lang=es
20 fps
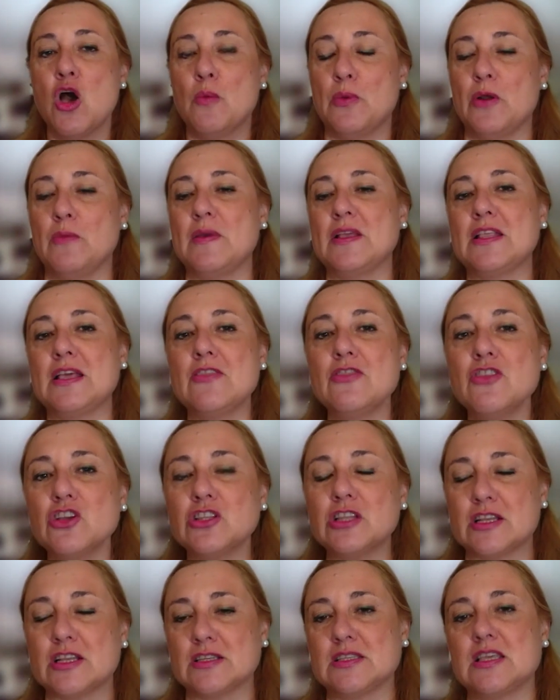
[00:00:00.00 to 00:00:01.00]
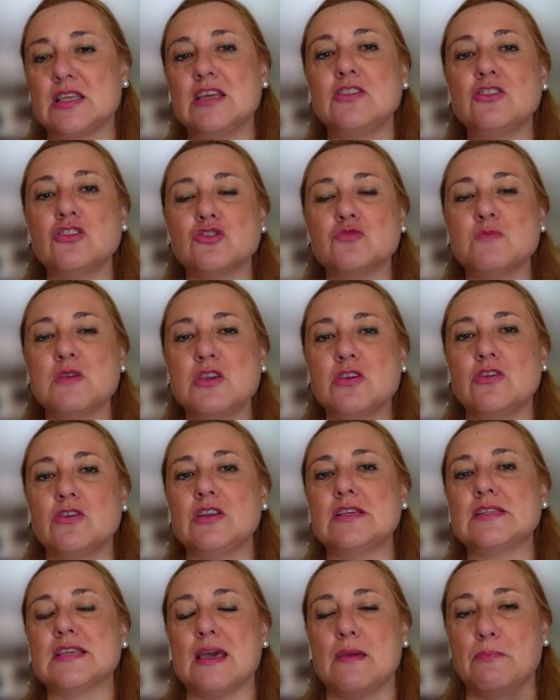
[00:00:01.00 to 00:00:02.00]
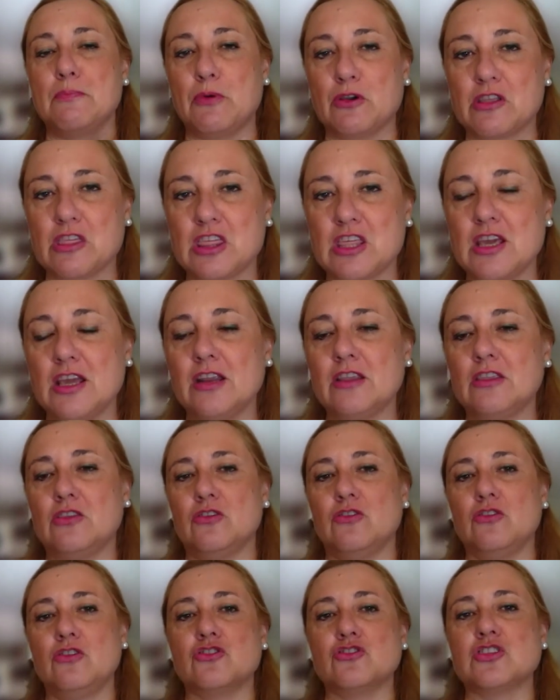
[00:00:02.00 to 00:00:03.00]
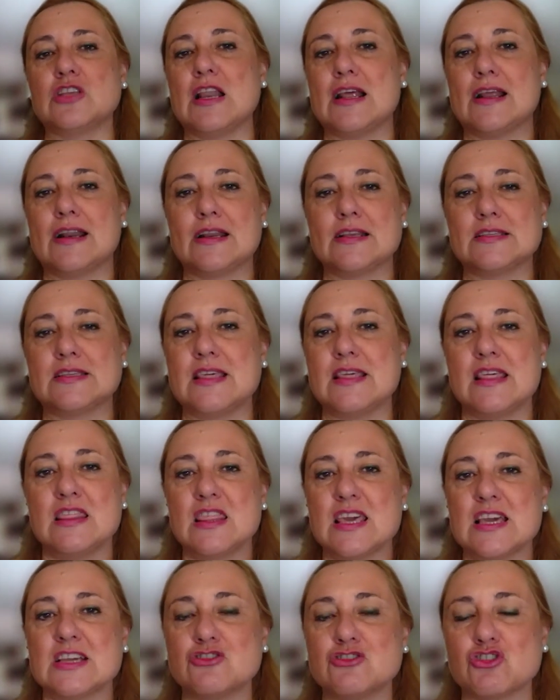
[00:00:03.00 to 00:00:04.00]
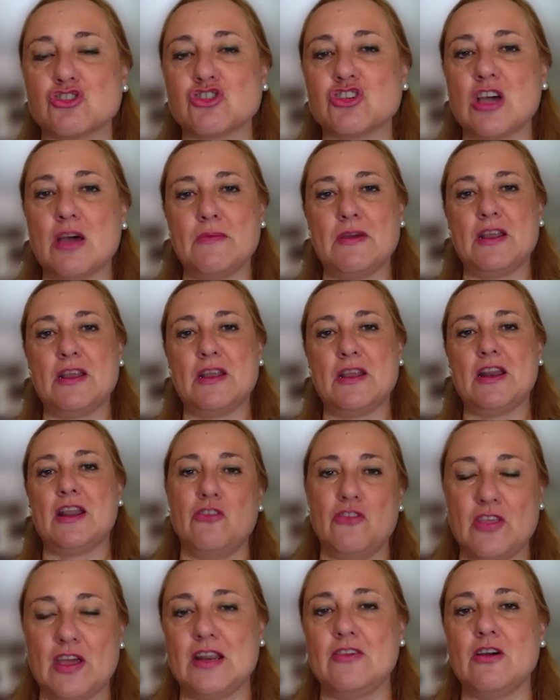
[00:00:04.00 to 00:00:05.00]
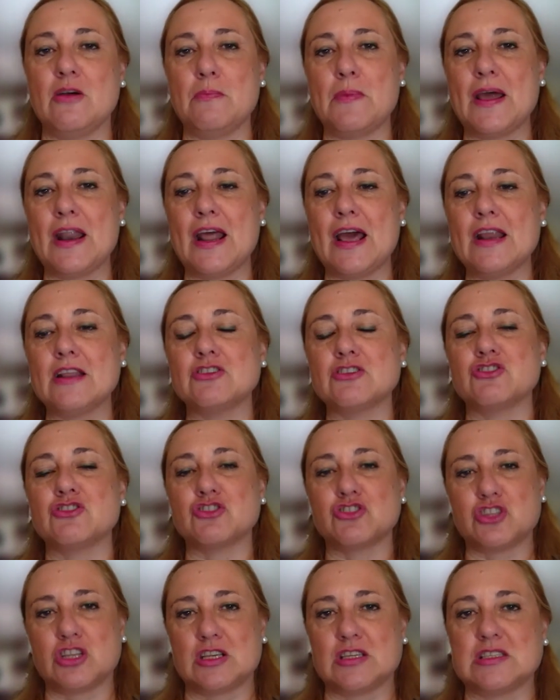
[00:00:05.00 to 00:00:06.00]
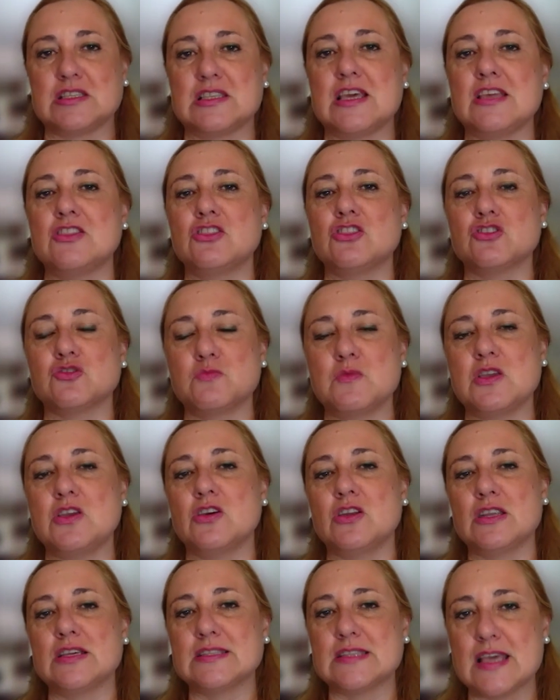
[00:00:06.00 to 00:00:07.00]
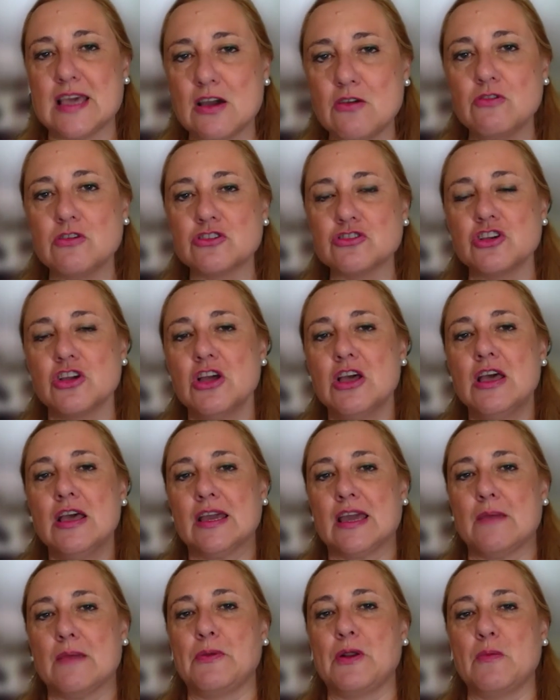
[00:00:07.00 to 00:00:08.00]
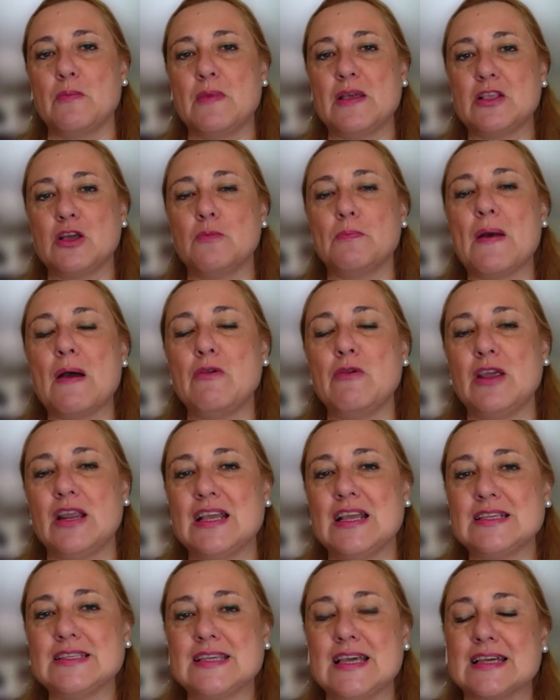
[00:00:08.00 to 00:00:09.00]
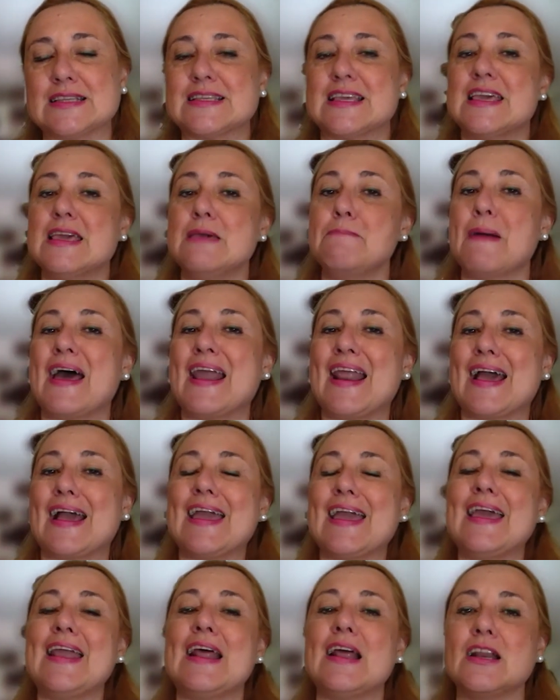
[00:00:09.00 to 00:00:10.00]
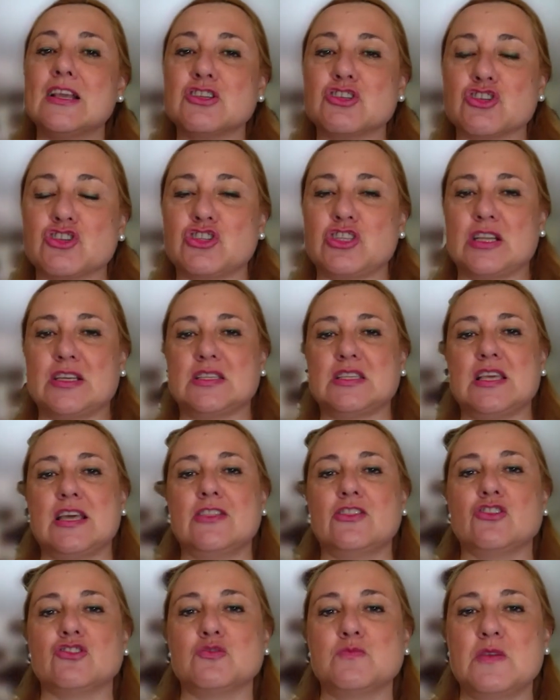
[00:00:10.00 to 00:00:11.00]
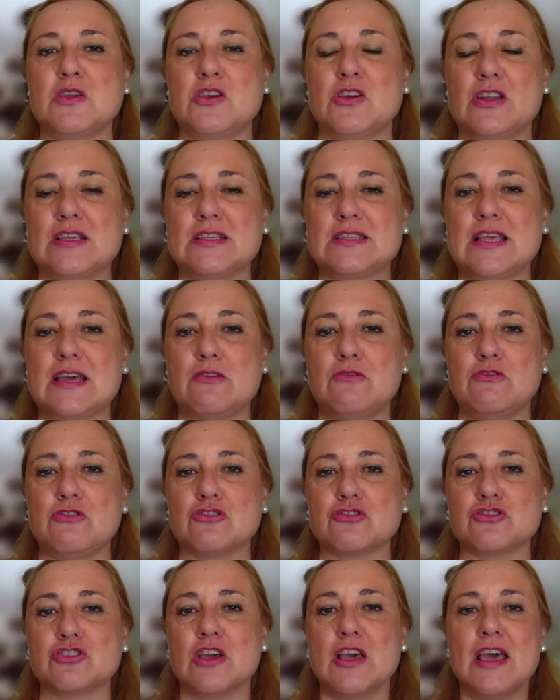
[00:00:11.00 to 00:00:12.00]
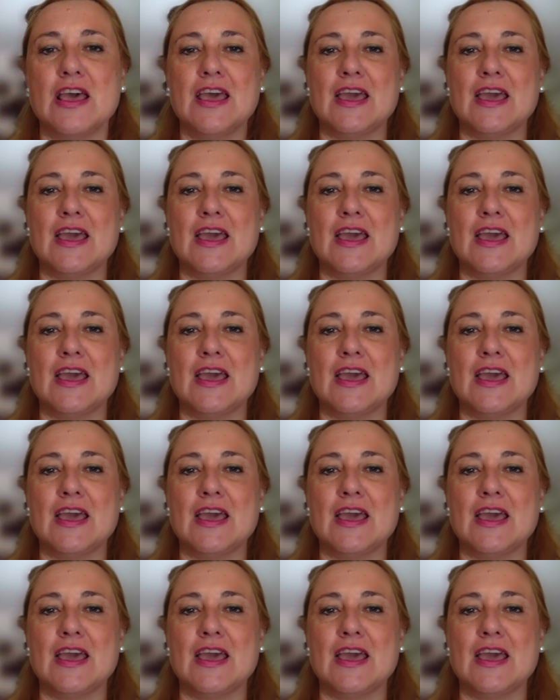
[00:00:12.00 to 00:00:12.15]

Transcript: prometiendo 300 millones, que por cierto, los de las residencias no saben a dónde han ido a parar esos 300 millones de euros que prometió Pablo Iglesias. ¿Y para qué eran esos 300 millones de euros?